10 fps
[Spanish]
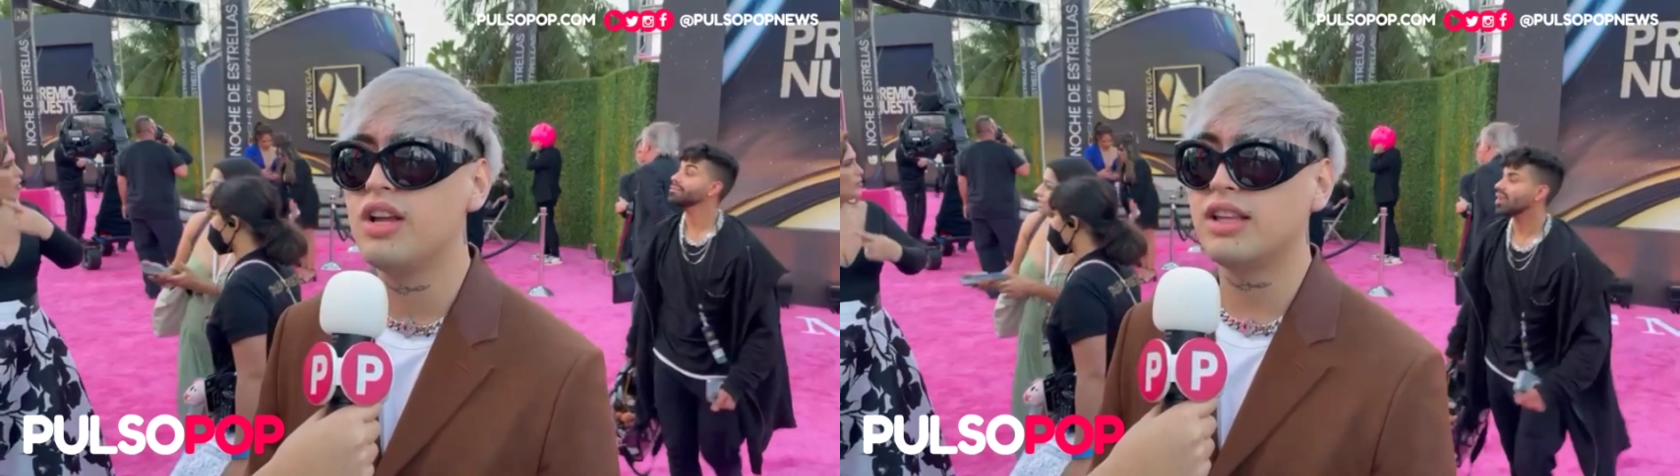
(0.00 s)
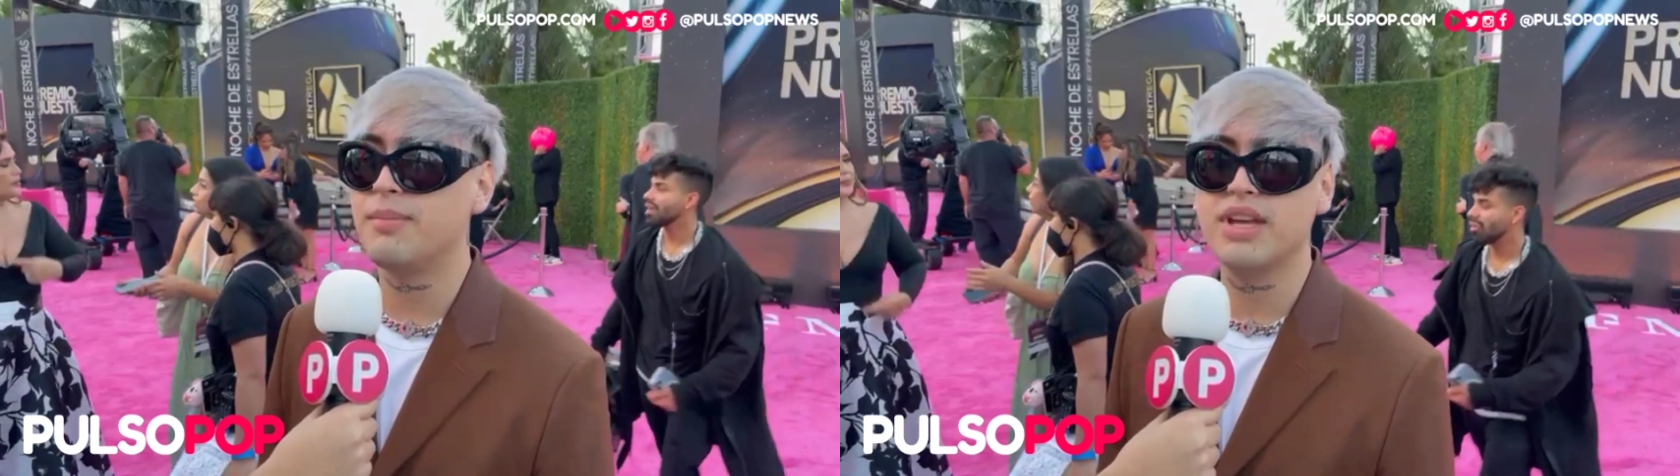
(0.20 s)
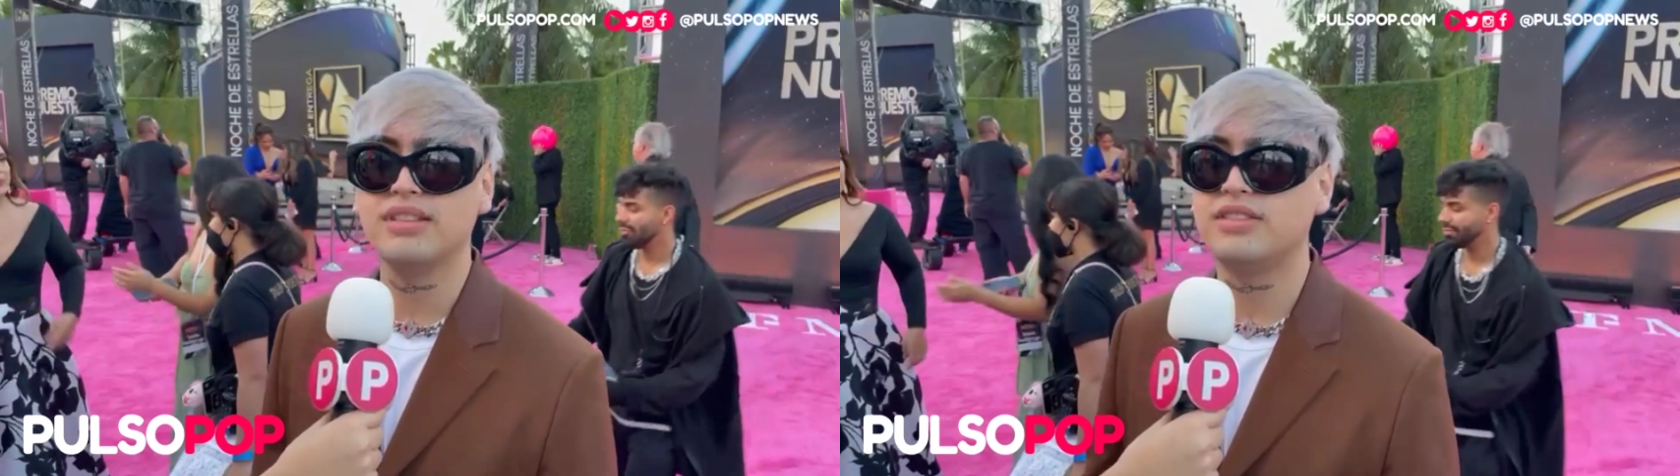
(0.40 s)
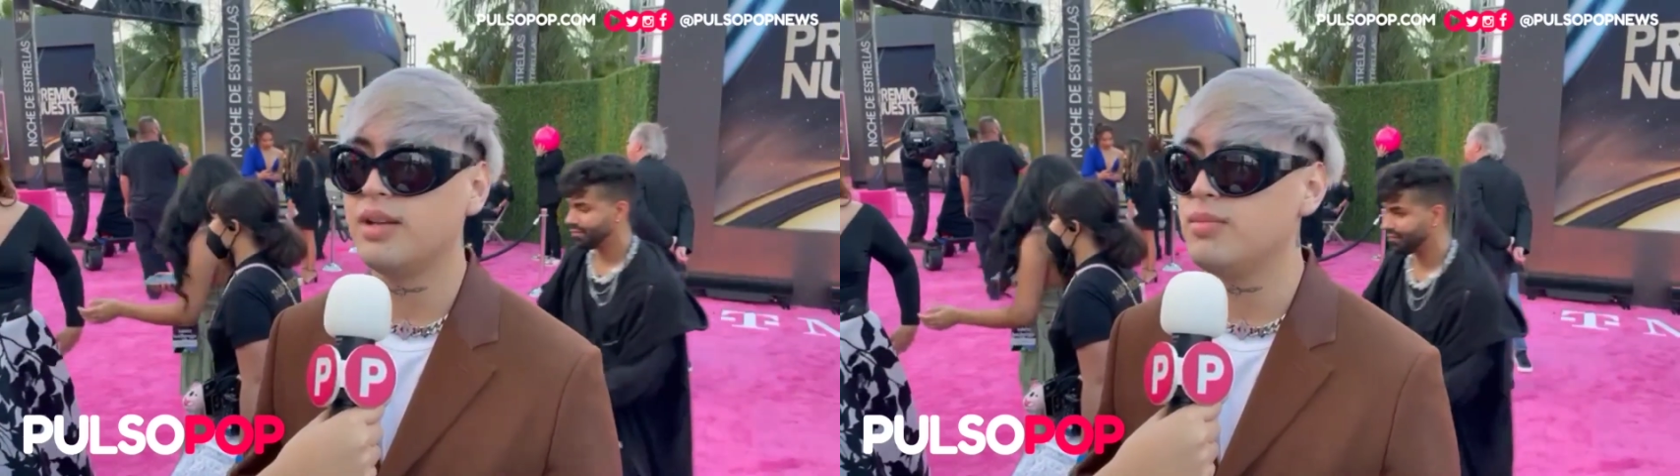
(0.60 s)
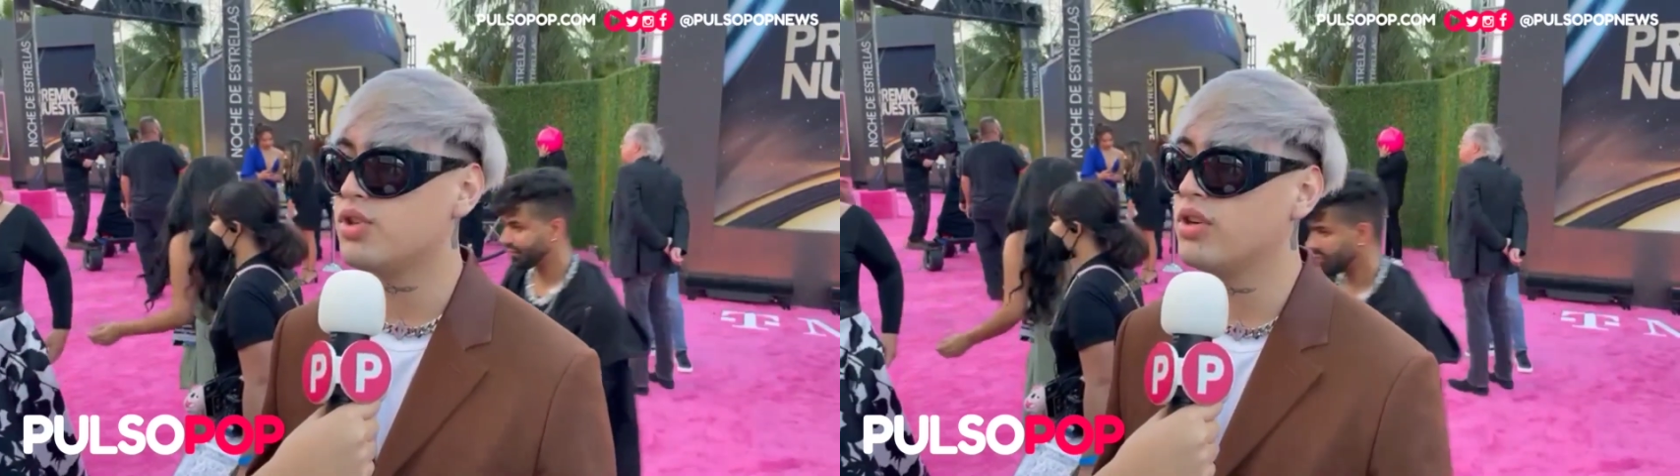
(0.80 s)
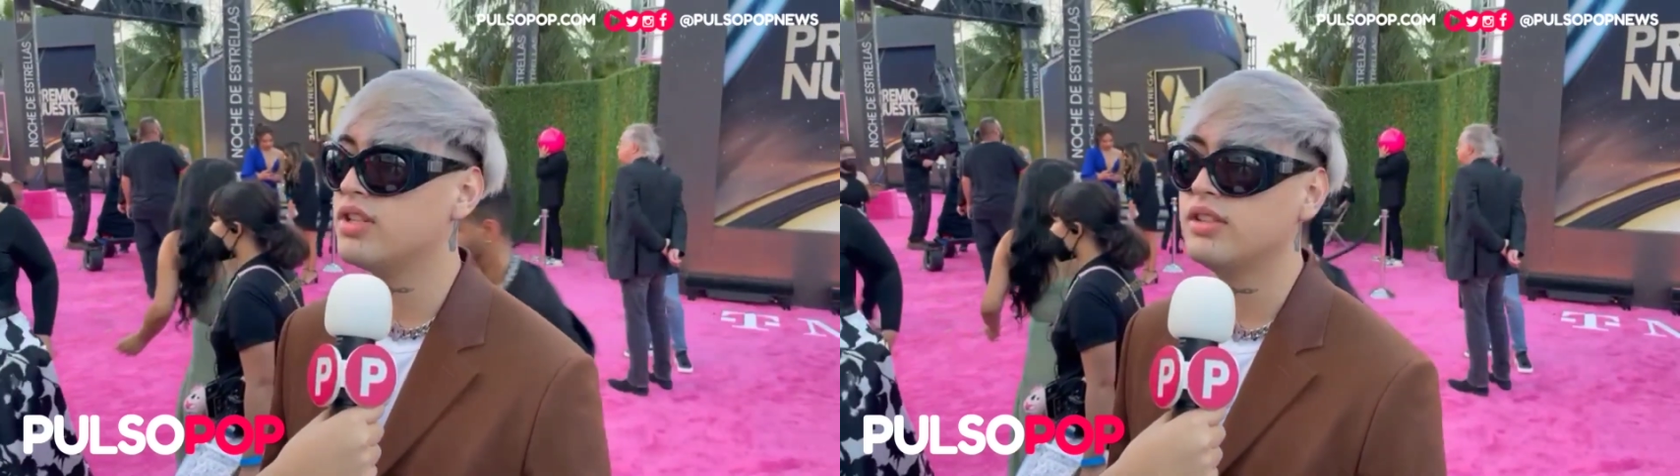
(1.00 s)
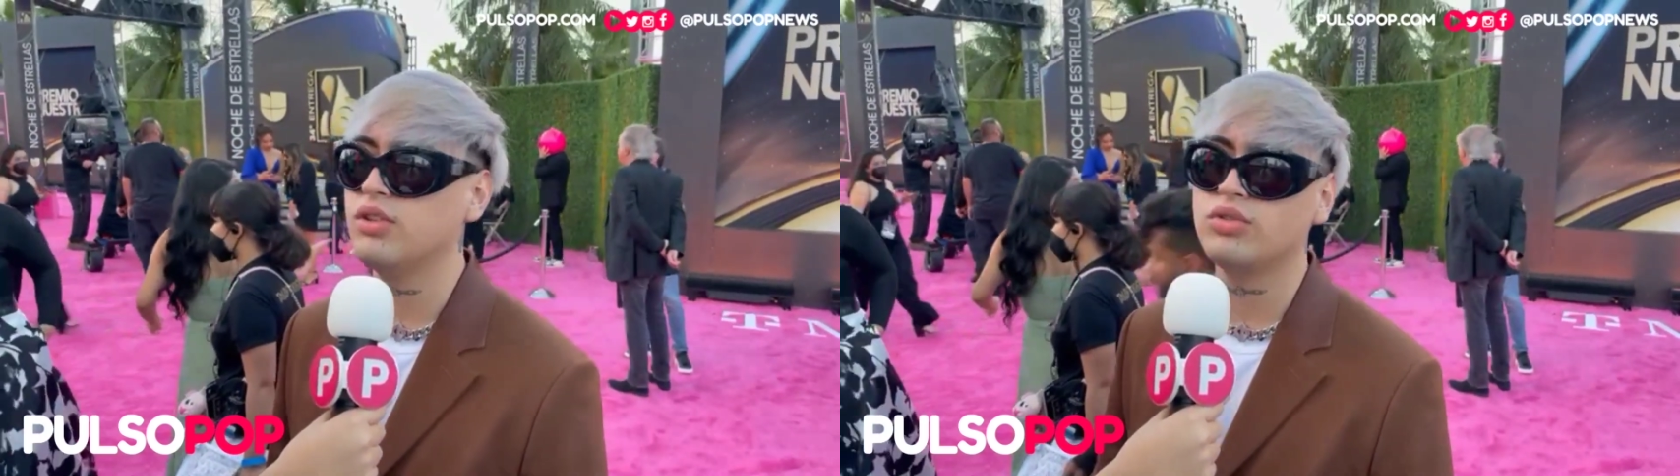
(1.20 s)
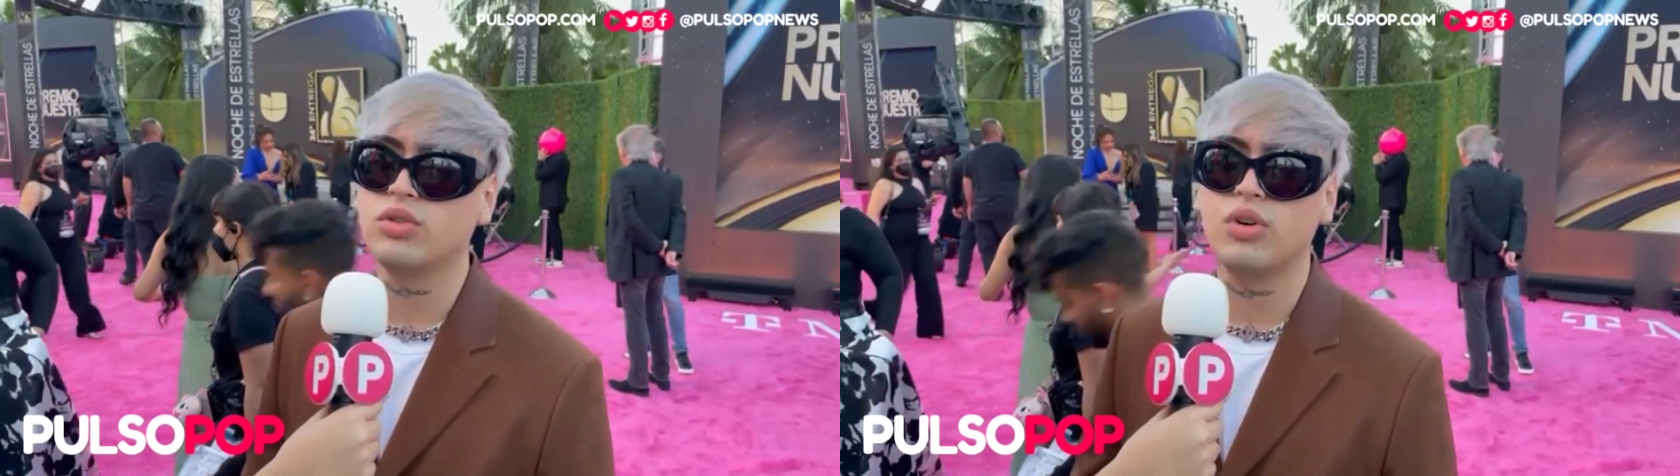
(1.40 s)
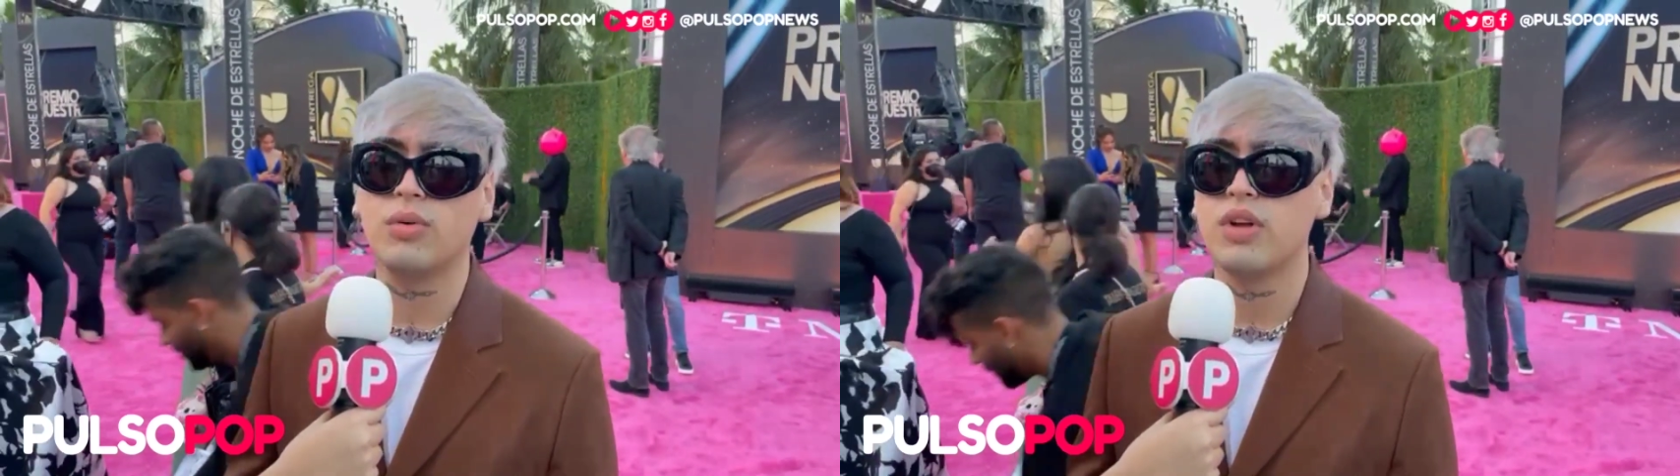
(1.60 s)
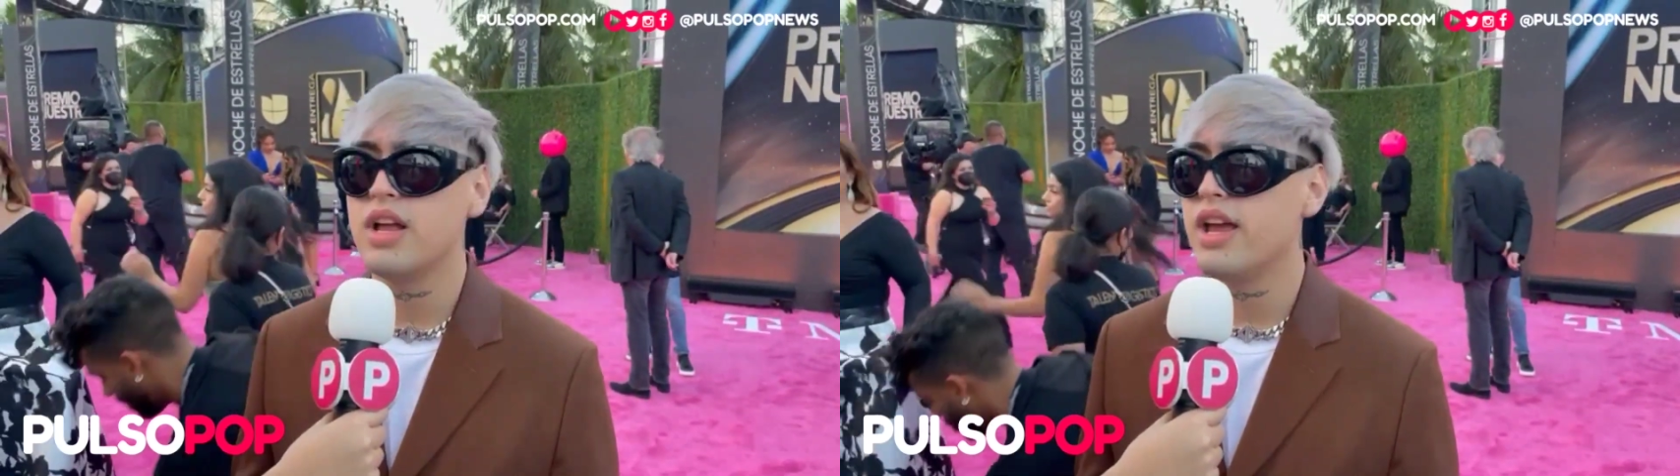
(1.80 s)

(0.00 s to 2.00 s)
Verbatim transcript: también 100 millones en YouTube,